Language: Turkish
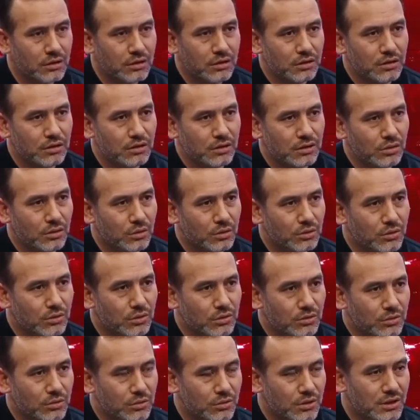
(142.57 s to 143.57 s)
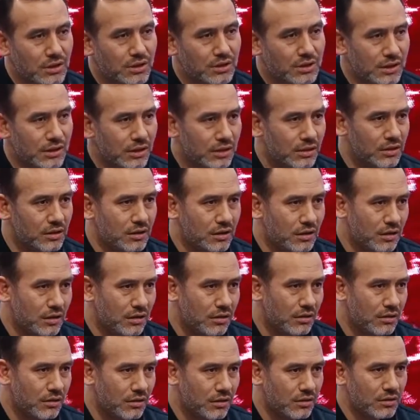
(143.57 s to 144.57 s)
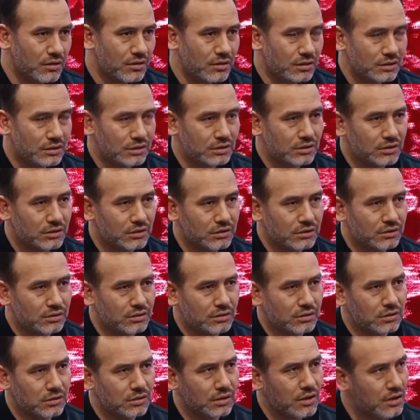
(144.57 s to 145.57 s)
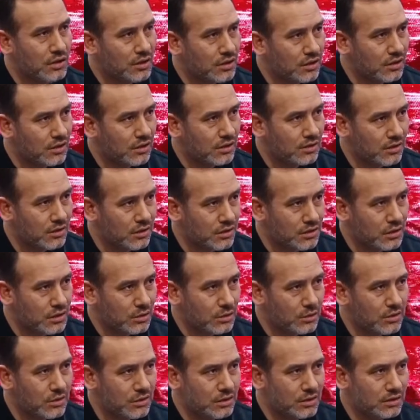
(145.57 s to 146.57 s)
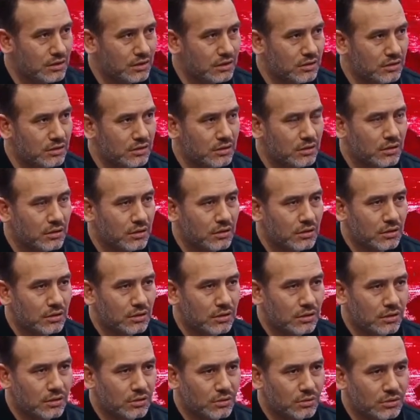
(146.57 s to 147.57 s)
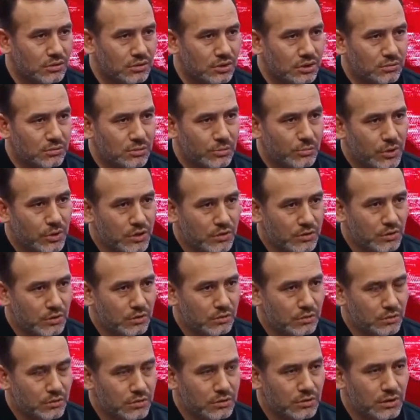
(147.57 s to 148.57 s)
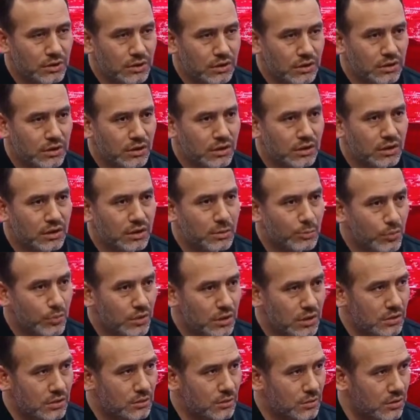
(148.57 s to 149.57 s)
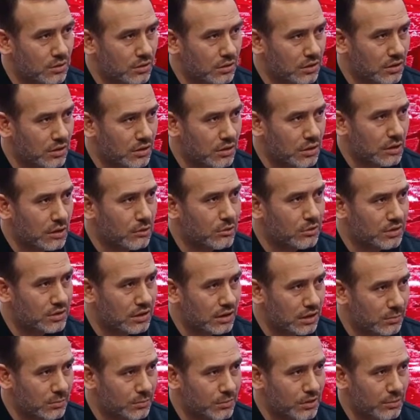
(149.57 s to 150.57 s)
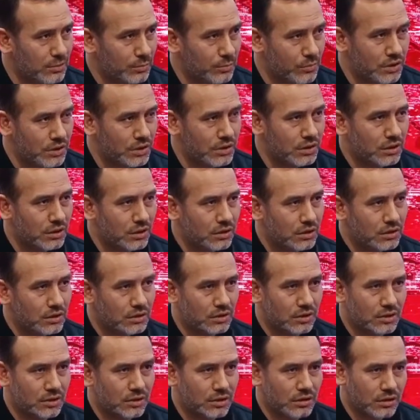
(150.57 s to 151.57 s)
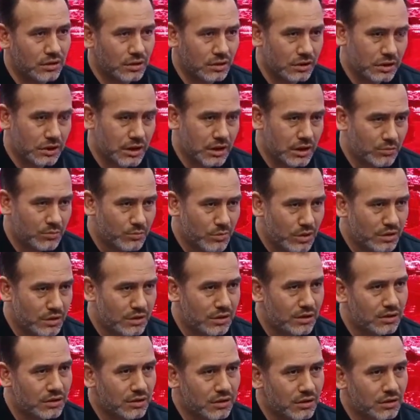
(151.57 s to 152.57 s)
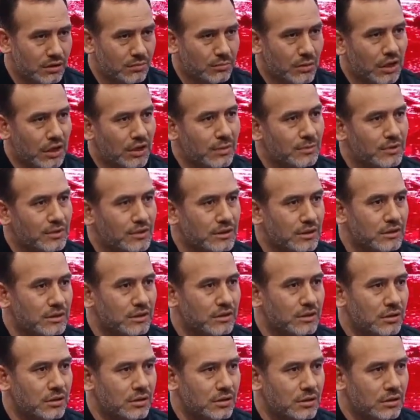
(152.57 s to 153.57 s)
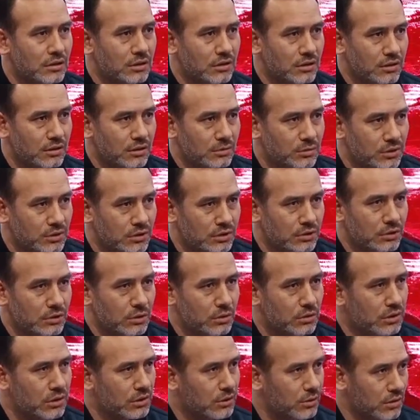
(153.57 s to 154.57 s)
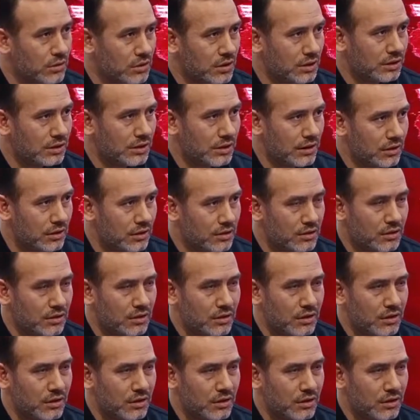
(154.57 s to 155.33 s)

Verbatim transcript: Ee, ondan sonra Seydiye Hanlığı, e, Karahanlar Devleti, hı hı. E, onun gibi birçok ülkelere, imparatorluklara ev sahibi yapmış. Yani geçmişten bağımsız e, bir devlet olarak gelen,